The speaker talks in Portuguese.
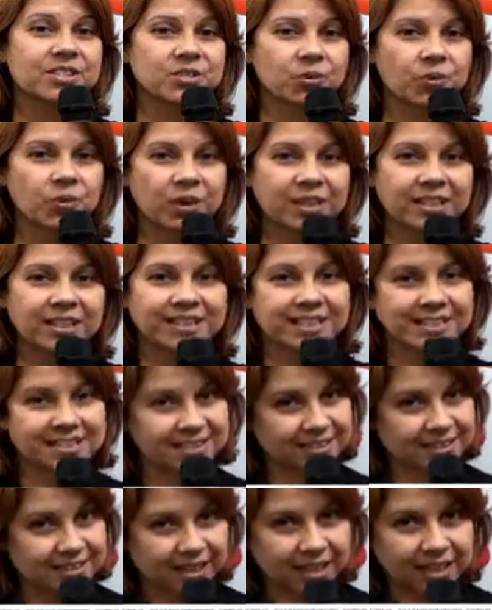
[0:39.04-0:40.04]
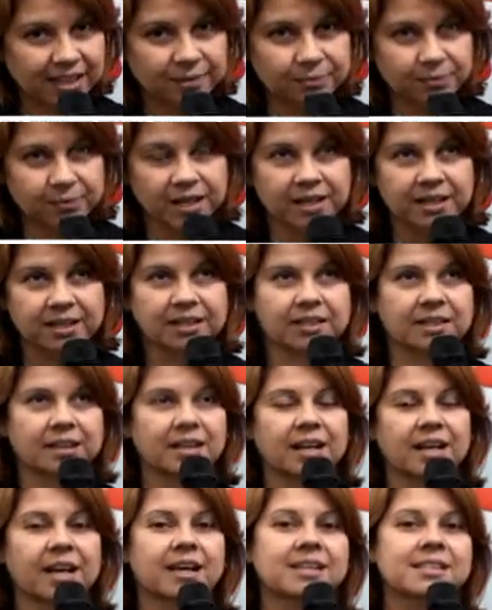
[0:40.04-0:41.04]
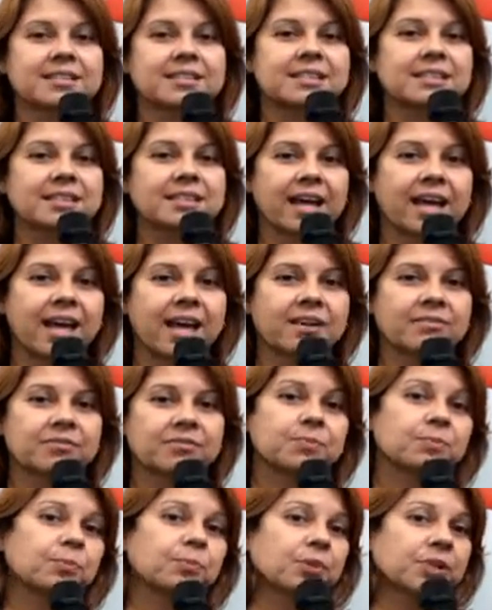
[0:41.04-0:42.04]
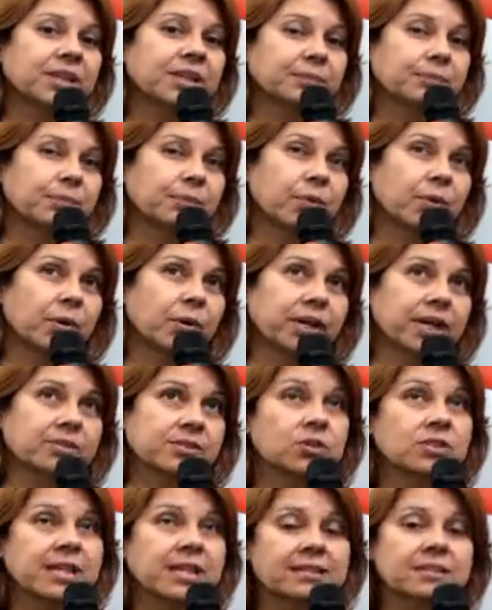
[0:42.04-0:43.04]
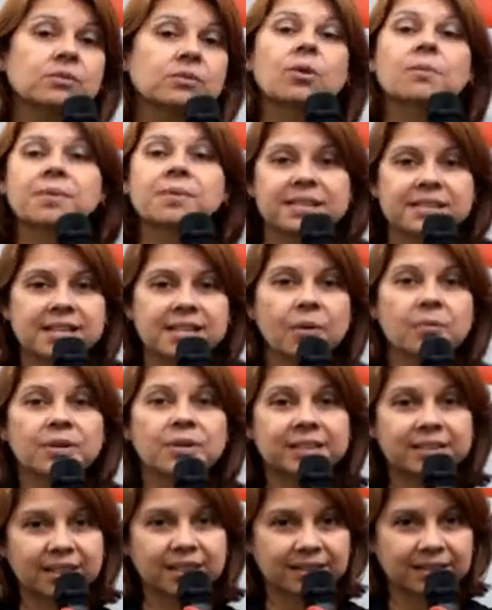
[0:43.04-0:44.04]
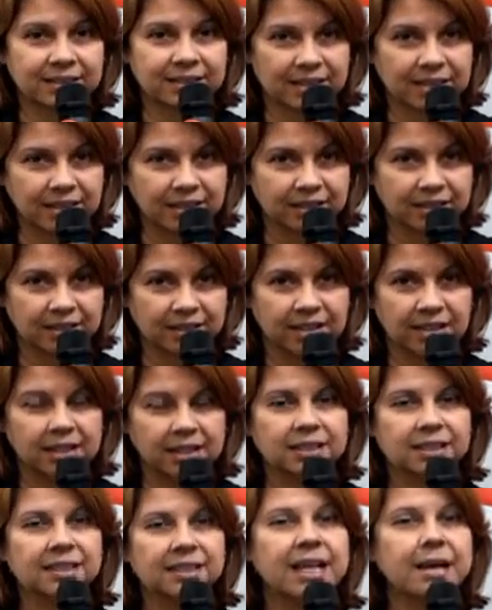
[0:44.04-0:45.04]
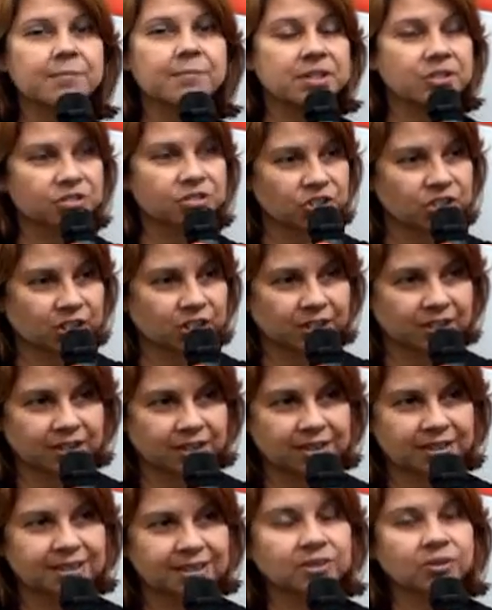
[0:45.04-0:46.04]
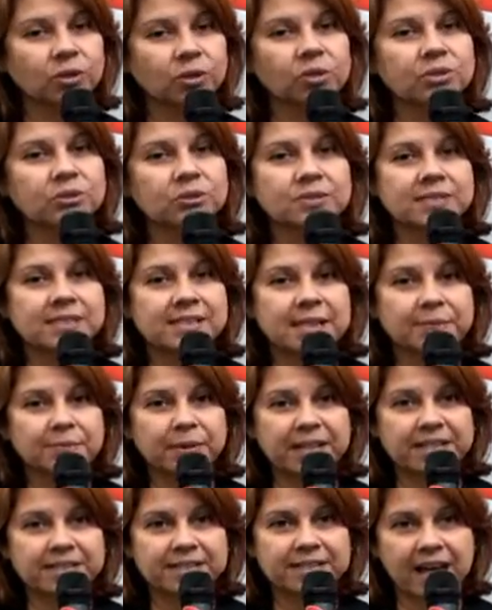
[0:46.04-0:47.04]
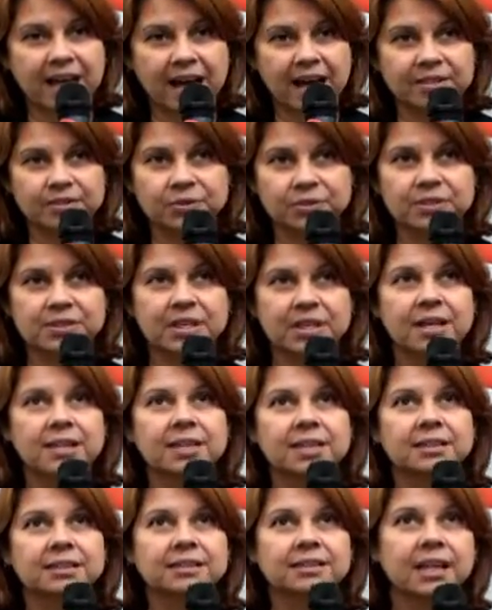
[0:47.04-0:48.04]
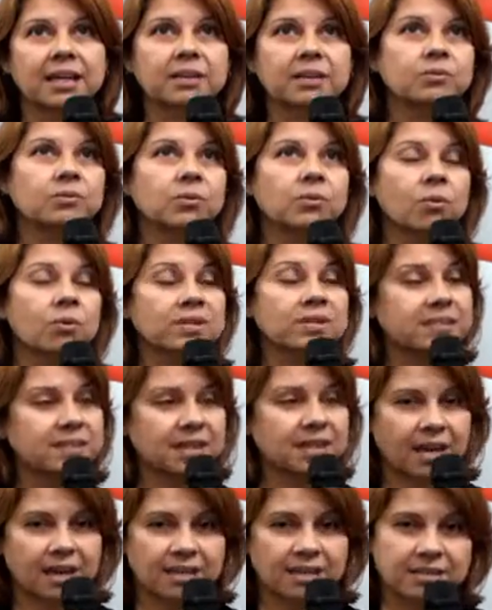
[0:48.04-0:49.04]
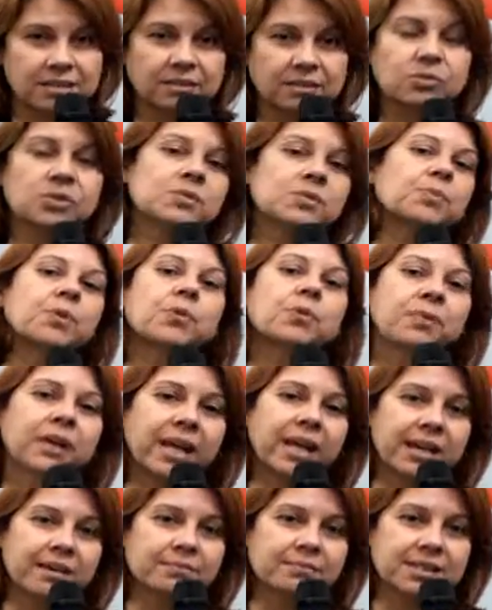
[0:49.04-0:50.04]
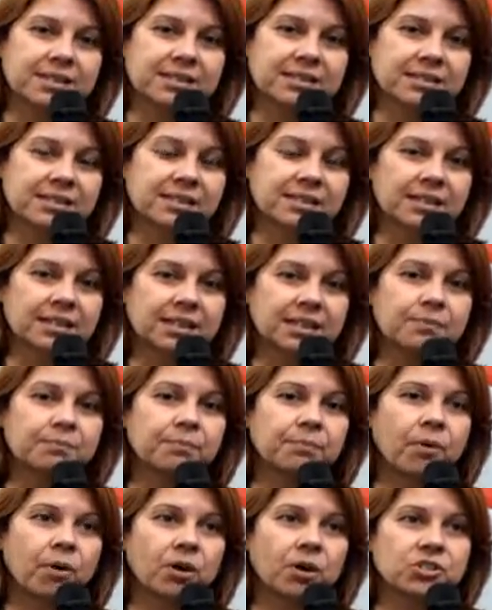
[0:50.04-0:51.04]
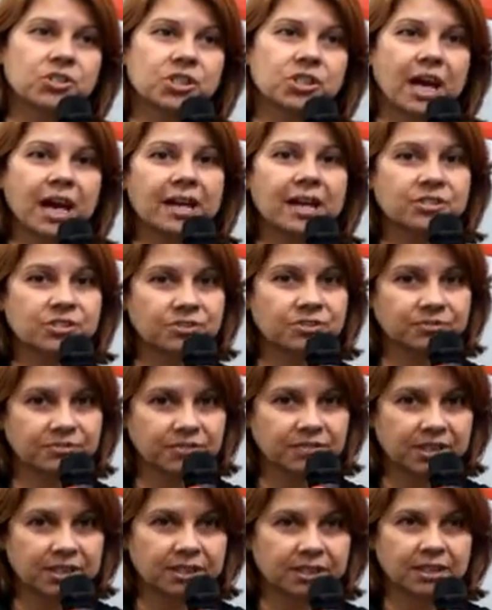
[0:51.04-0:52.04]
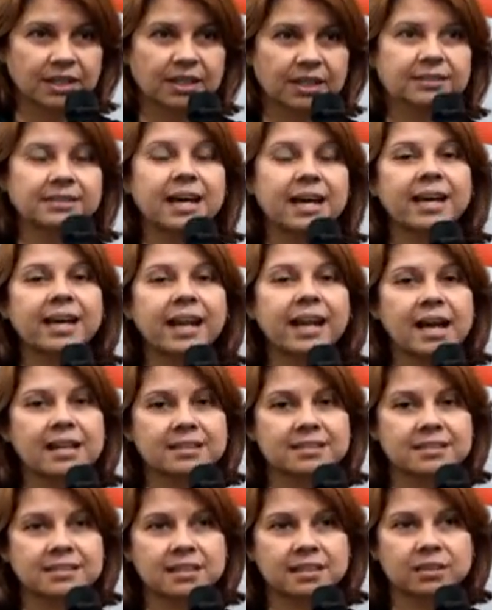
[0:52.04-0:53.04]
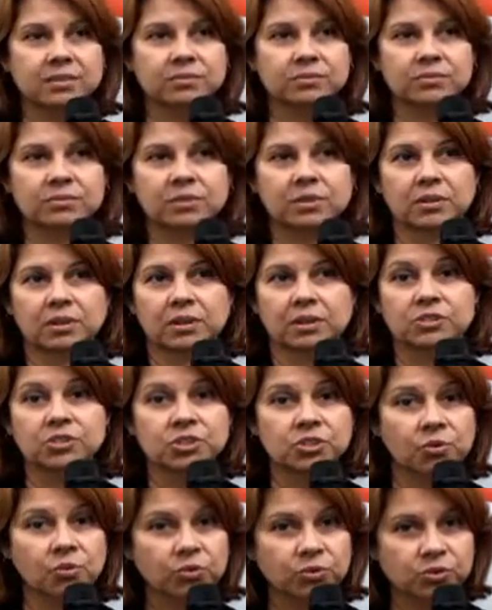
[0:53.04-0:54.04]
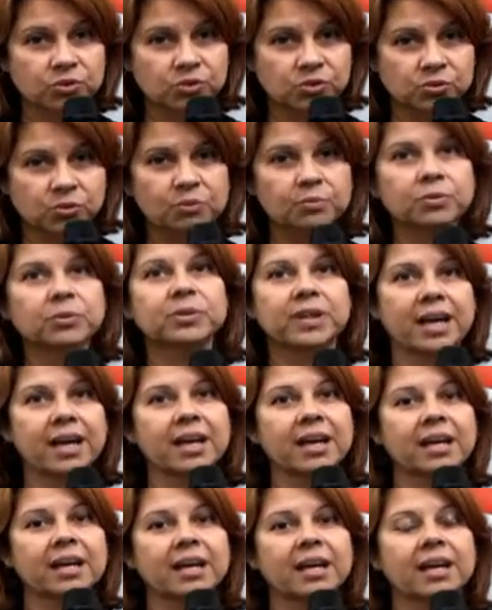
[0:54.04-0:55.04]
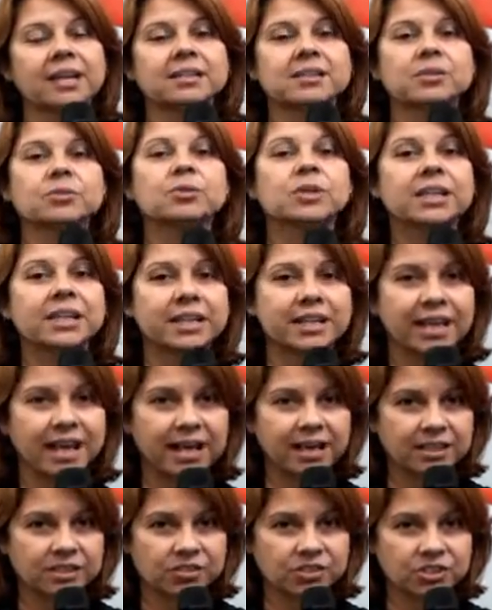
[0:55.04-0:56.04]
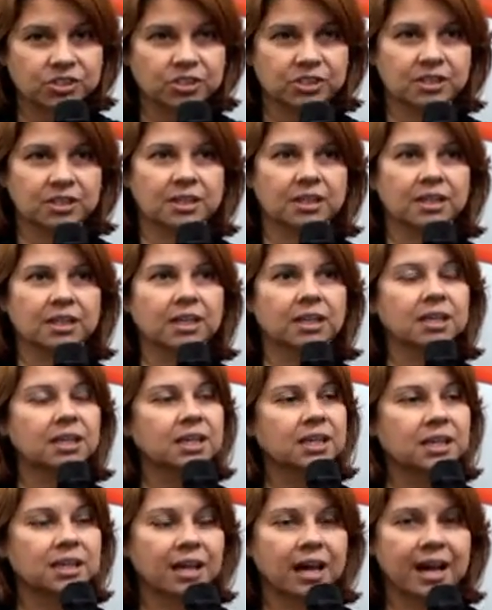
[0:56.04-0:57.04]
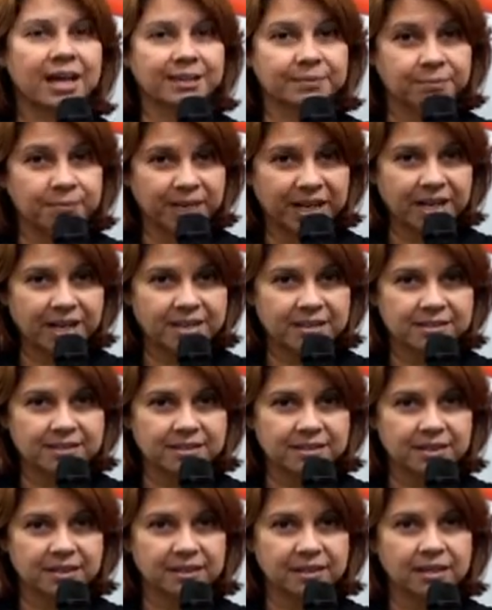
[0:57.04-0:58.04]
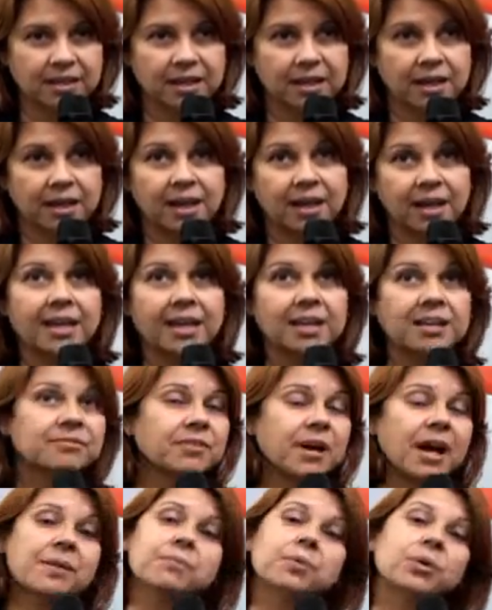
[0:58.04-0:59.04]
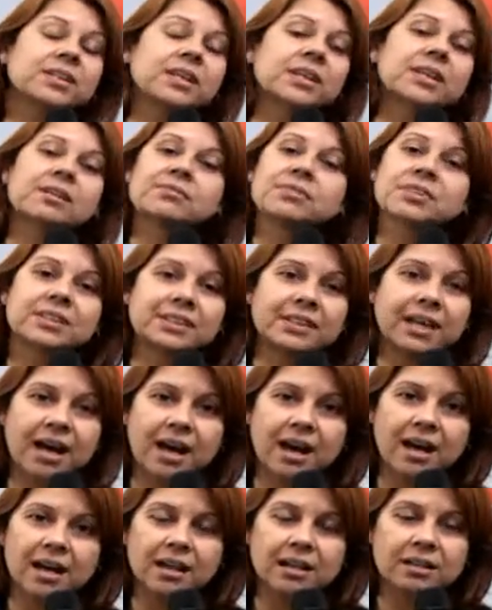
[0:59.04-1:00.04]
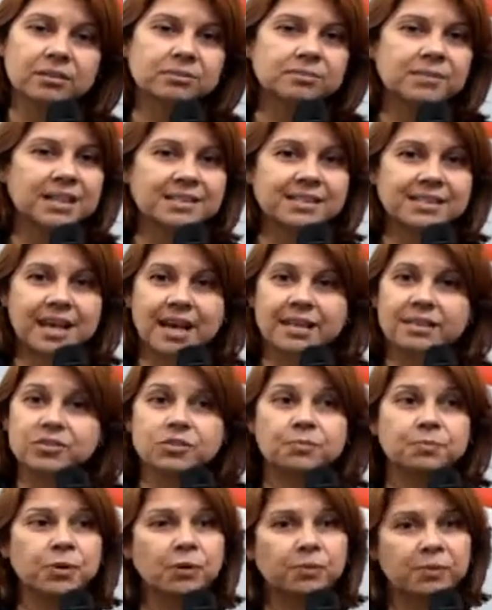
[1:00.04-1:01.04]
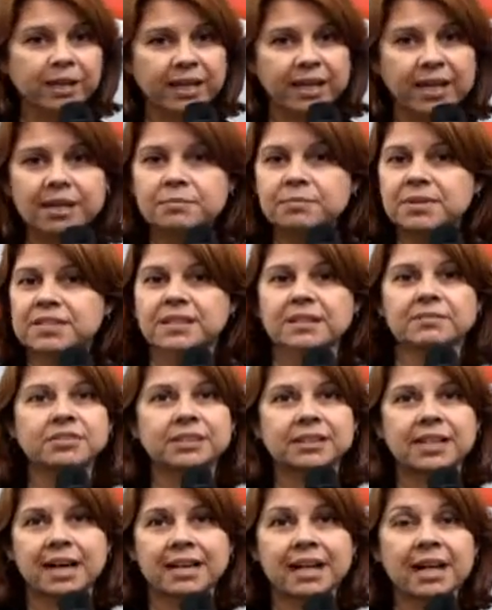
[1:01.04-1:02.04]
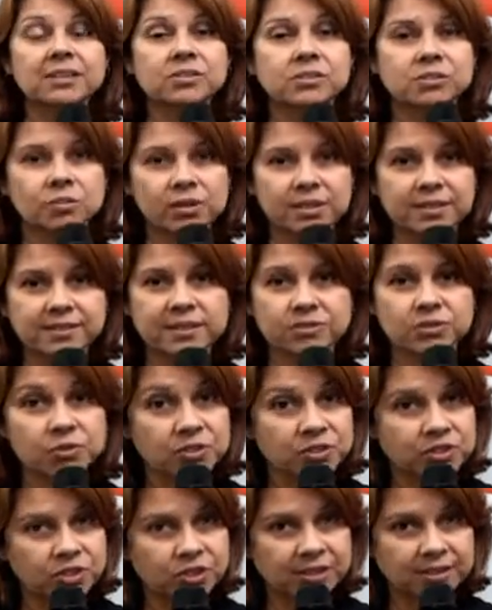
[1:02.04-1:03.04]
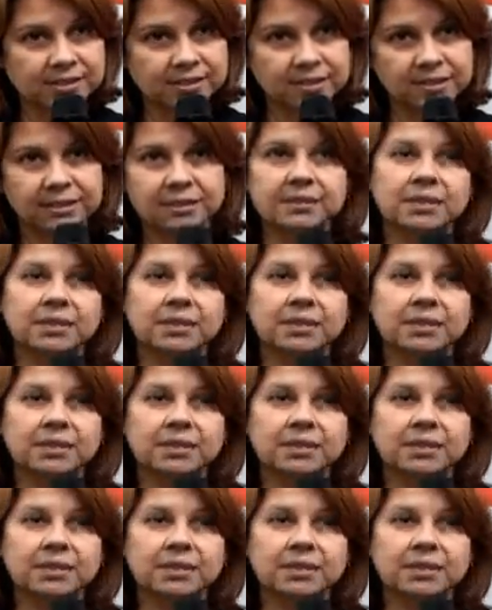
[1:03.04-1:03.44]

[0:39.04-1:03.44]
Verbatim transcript: A escolha desse tema se deve, por, por associação comercial, entender que, na medida que todos os empresários tenham consciência dos problemas que pode advir da relação de consumo né, entre o cliente e a empresa, ele vai poder evitar uma série de problemas e evitar ações na justiça.